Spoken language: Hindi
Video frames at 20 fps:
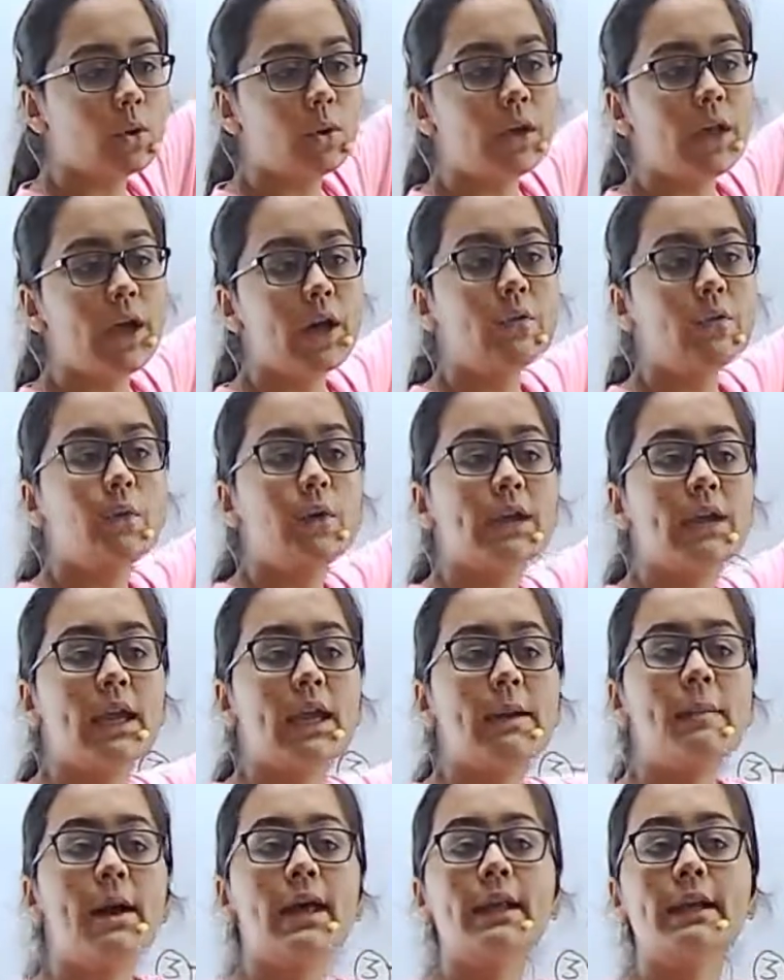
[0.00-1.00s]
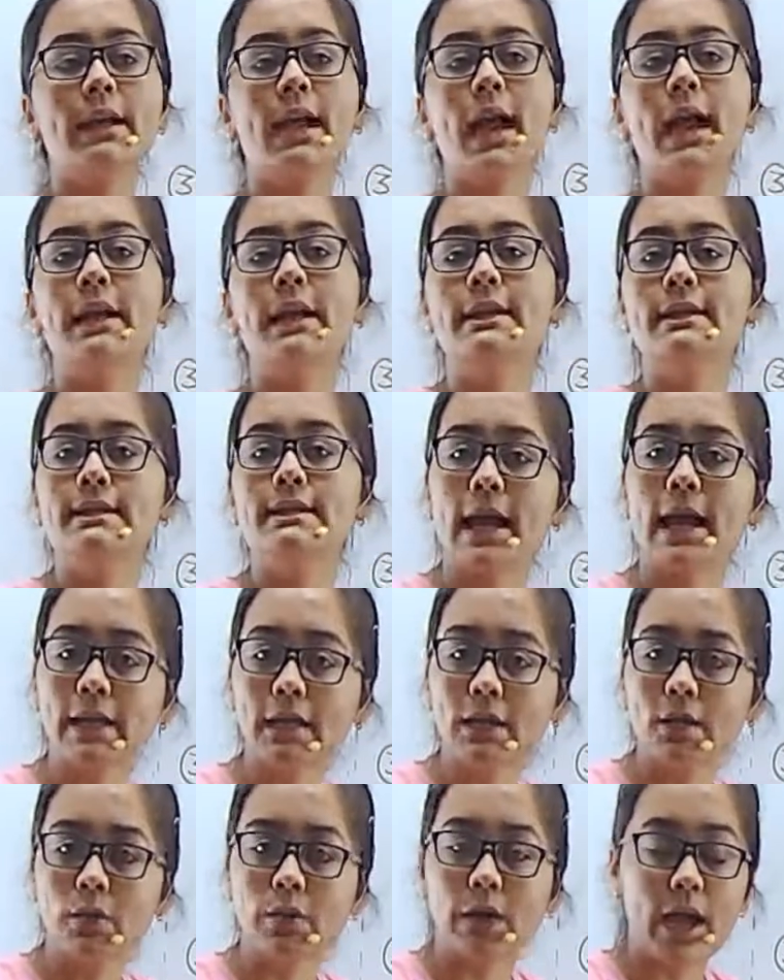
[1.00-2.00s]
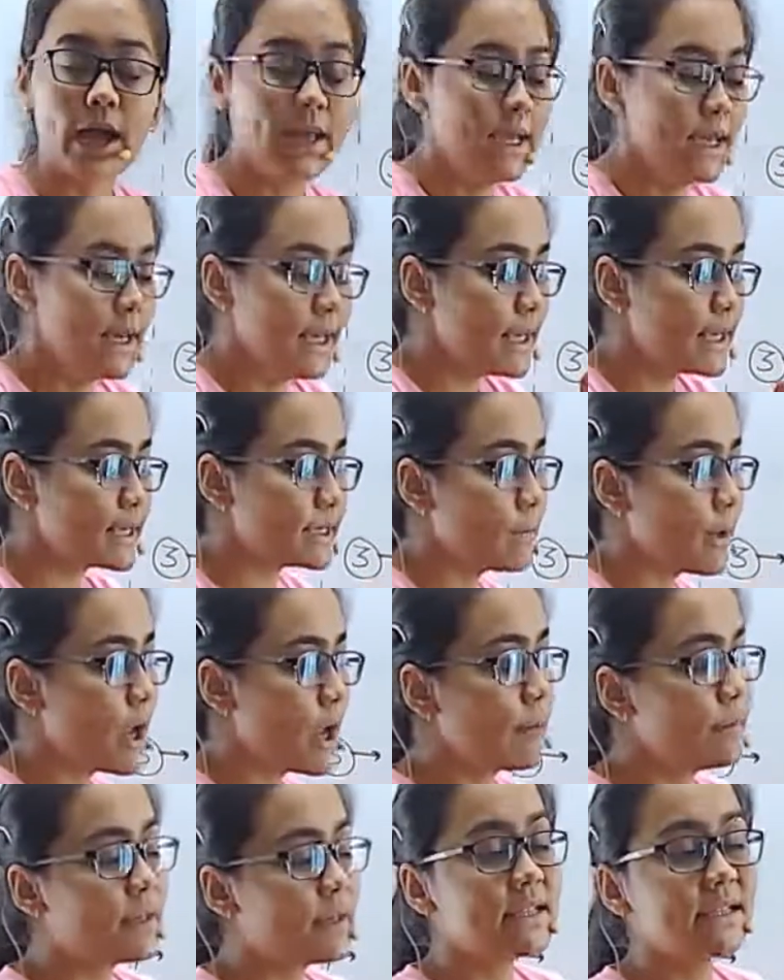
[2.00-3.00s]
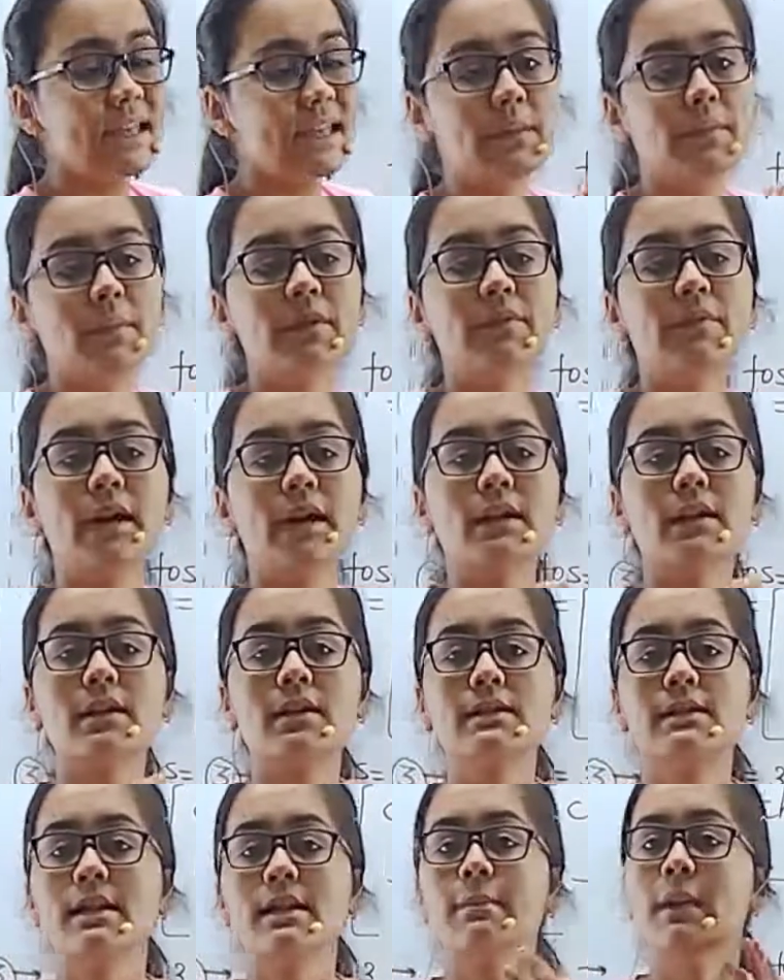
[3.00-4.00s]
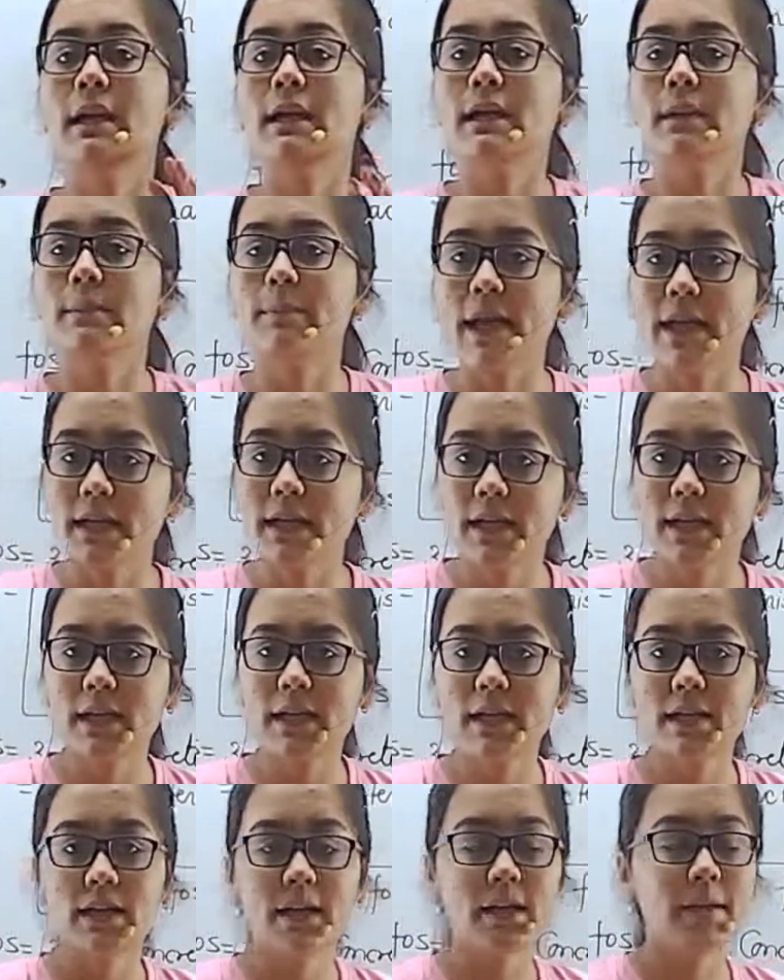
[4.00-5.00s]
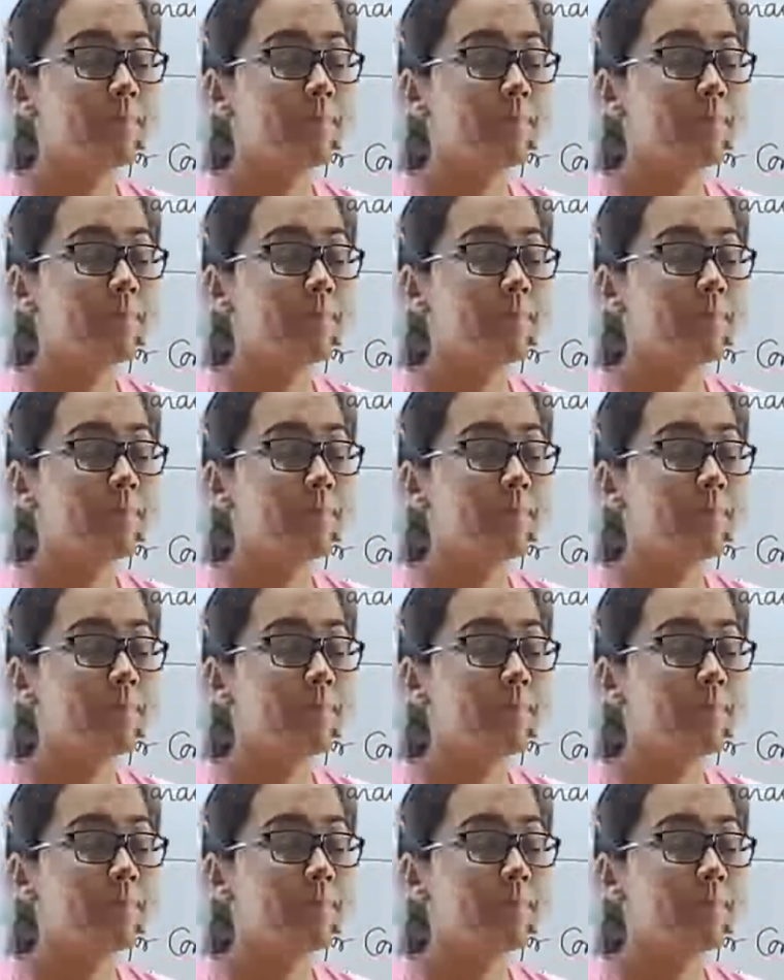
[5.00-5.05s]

है और वही हमारा क्या है डिज़ाइन लोड है इसमें हम किसी भी फैक्टर से मल्टीप्लाई नहीं कर रहे हैं